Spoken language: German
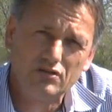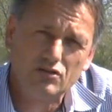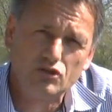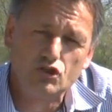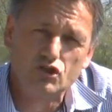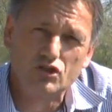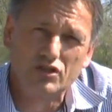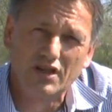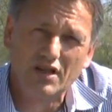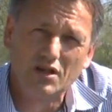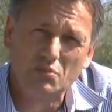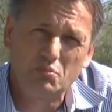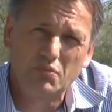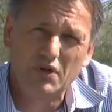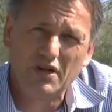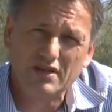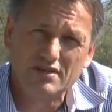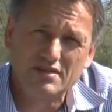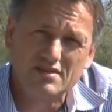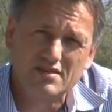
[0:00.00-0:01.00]
die
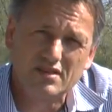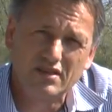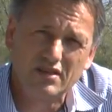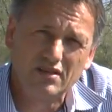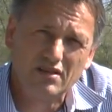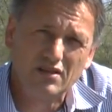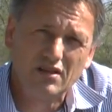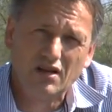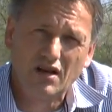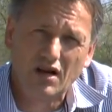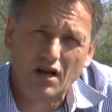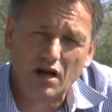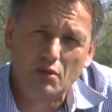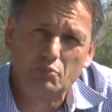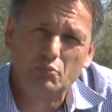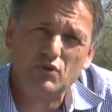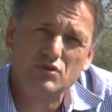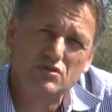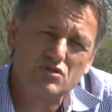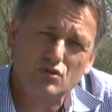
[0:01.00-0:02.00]
Stellplätze,
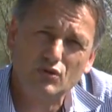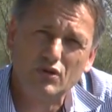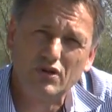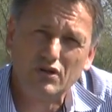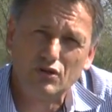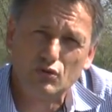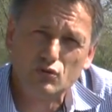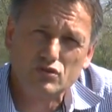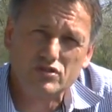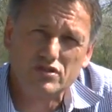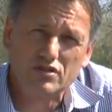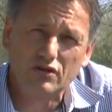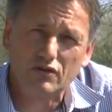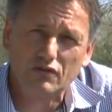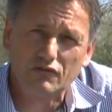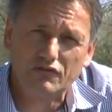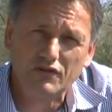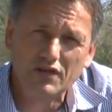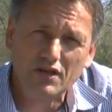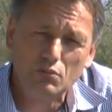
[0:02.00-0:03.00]
ab und zu ein
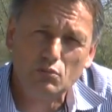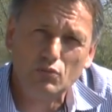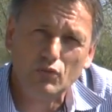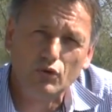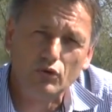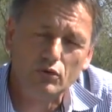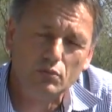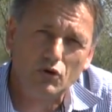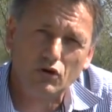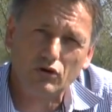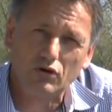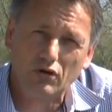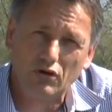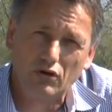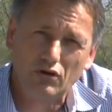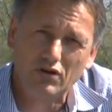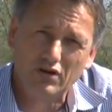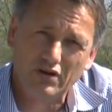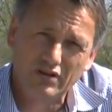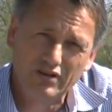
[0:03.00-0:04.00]
lustiger Film über
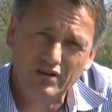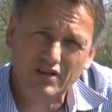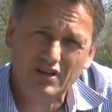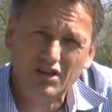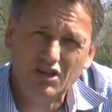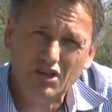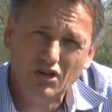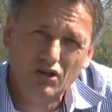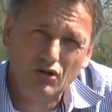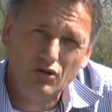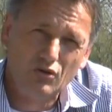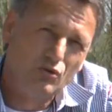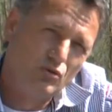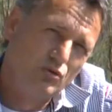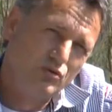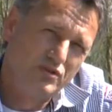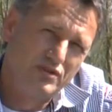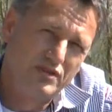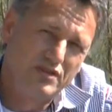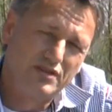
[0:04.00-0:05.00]
Kochen
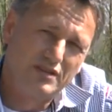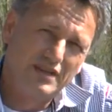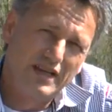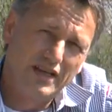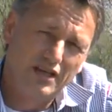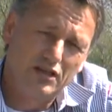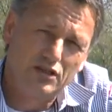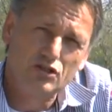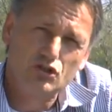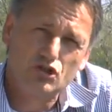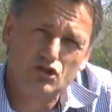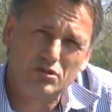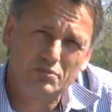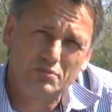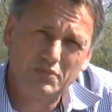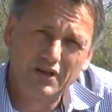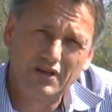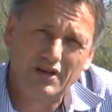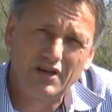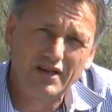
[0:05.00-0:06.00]
und technischer
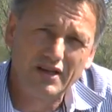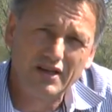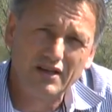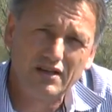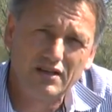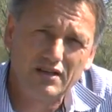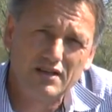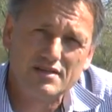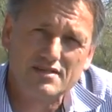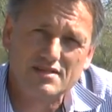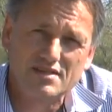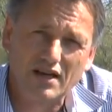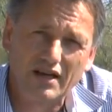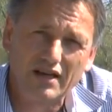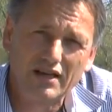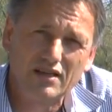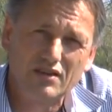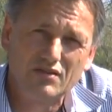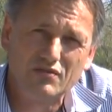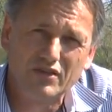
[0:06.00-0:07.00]
Bereich
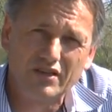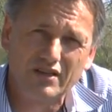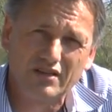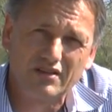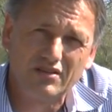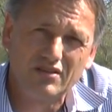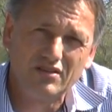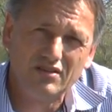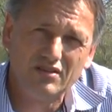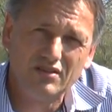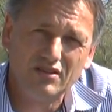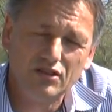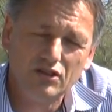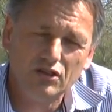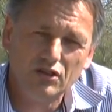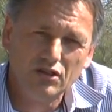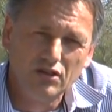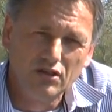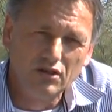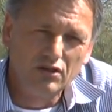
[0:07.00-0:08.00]
gezeigt wird.
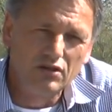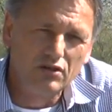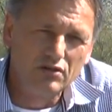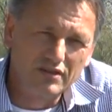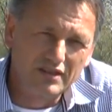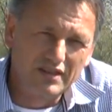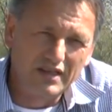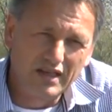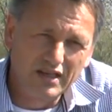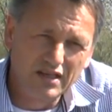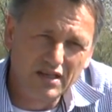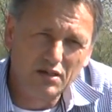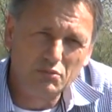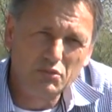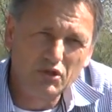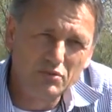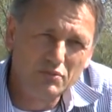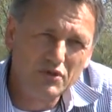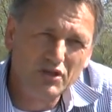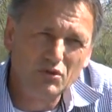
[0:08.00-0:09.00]
Und dann
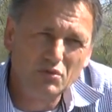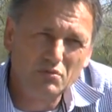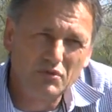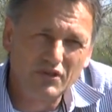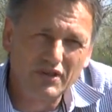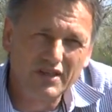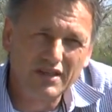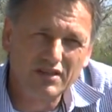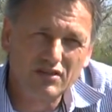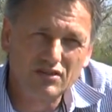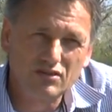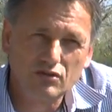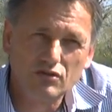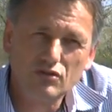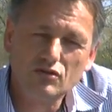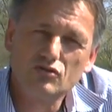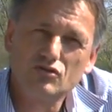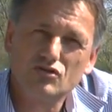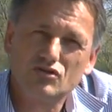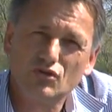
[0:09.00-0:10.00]
habe ich mir überlegt,
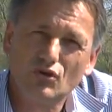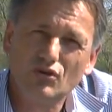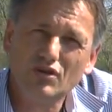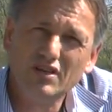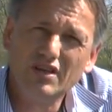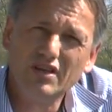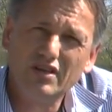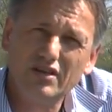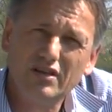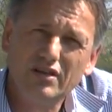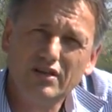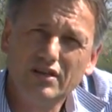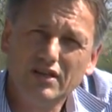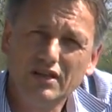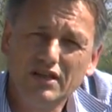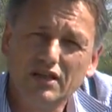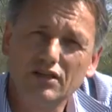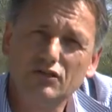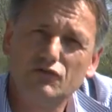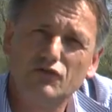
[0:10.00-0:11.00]
soll ich
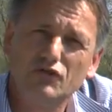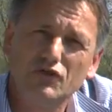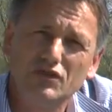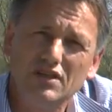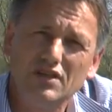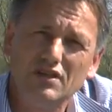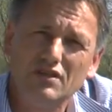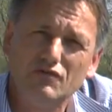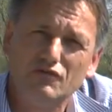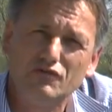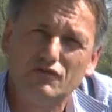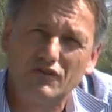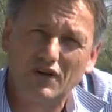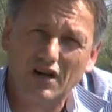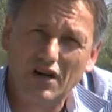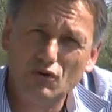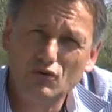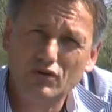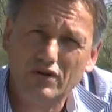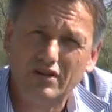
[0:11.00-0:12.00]
nicht für die
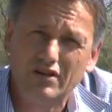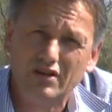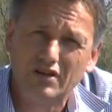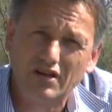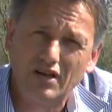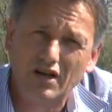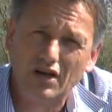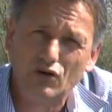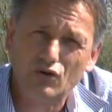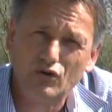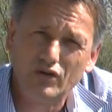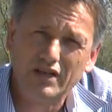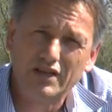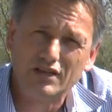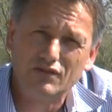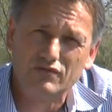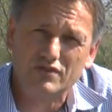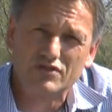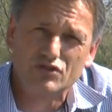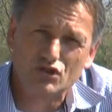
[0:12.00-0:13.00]
Frauen auch
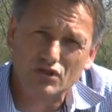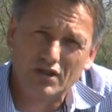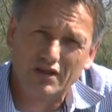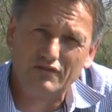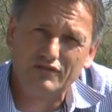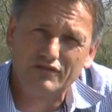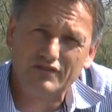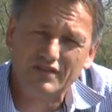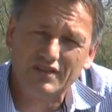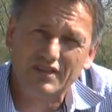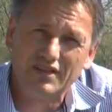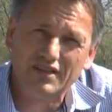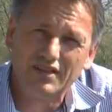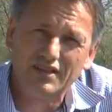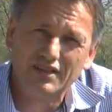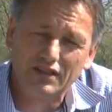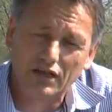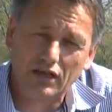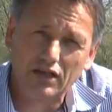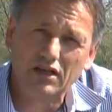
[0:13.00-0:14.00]
etwas schaffen?
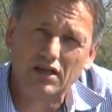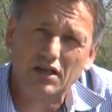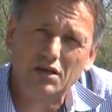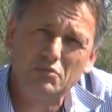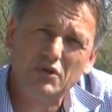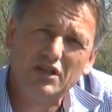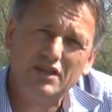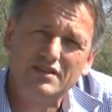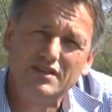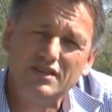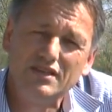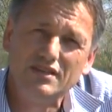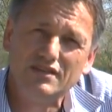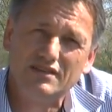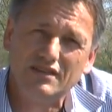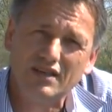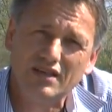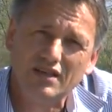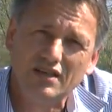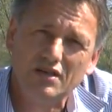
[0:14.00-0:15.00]
Dann kam mir die
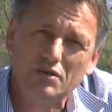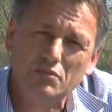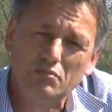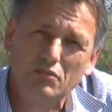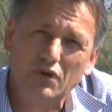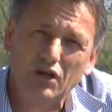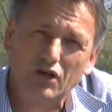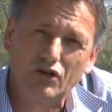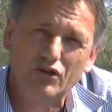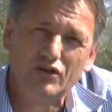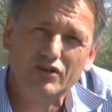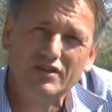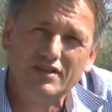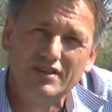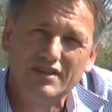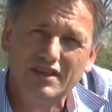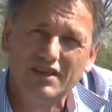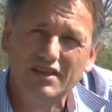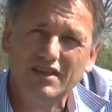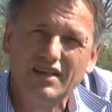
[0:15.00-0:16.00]
Idee, man
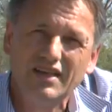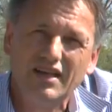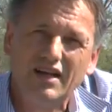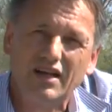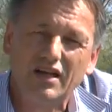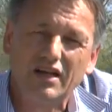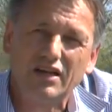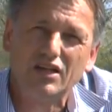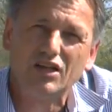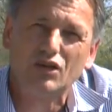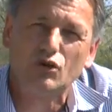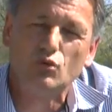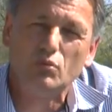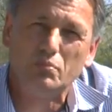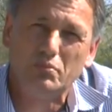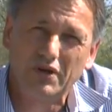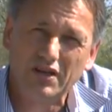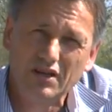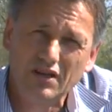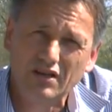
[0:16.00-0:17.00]
könnte eine
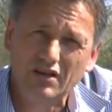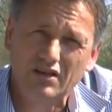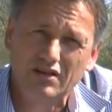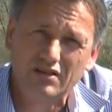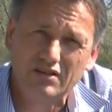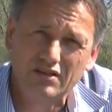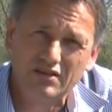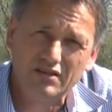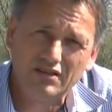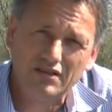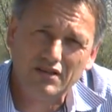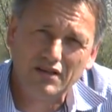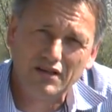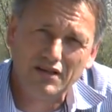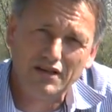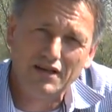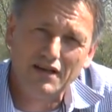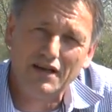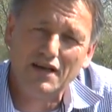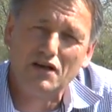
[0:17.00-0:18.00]
Rubrik
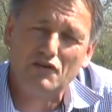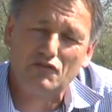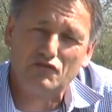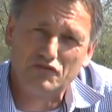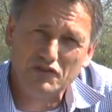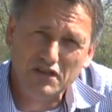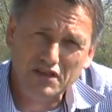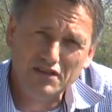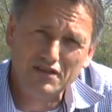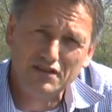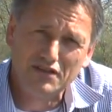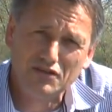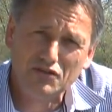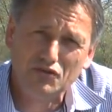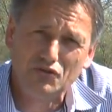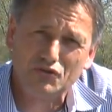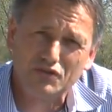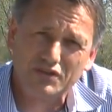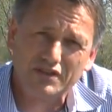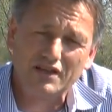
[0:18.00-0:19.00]
erfinden
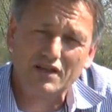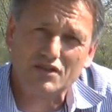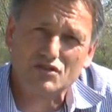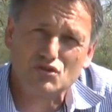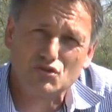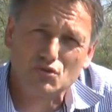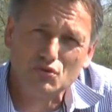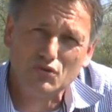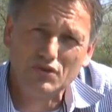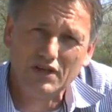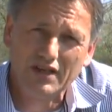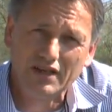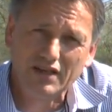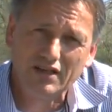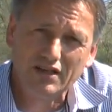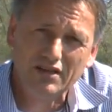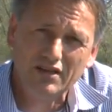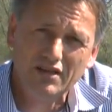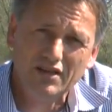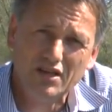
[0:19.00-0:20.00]
oder
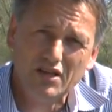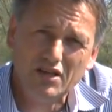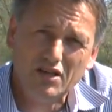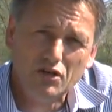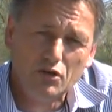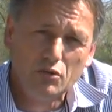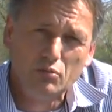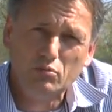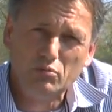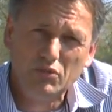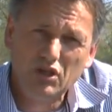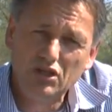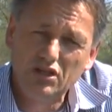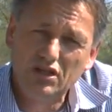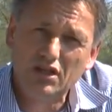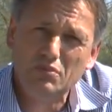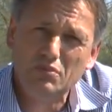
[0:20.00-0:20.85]
dazulegen mit